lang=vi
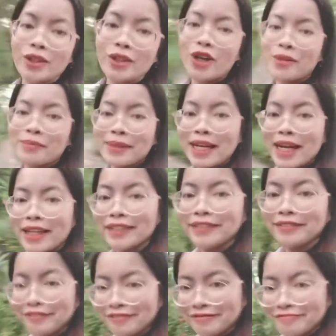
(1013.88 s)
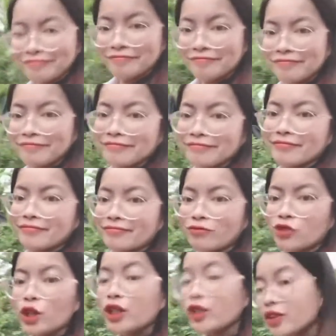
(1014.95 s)
rồi bên đây
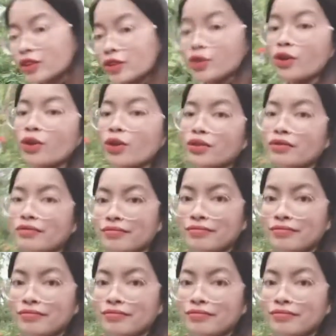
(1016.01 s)
nguyên giường luôn